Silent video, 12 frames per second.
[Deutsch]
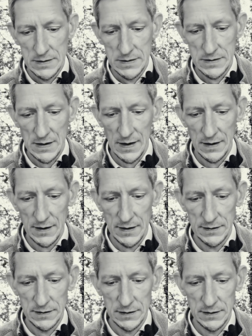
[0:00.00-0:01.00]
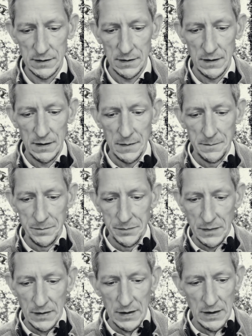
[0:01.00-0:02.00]
Zahlreiche
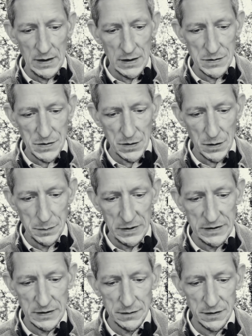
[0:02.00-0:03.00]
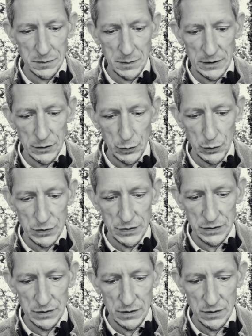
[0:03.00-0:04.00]
aus eurer Mitte wird man
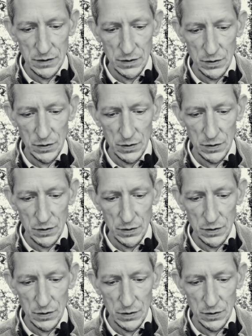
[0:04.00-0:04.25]
töten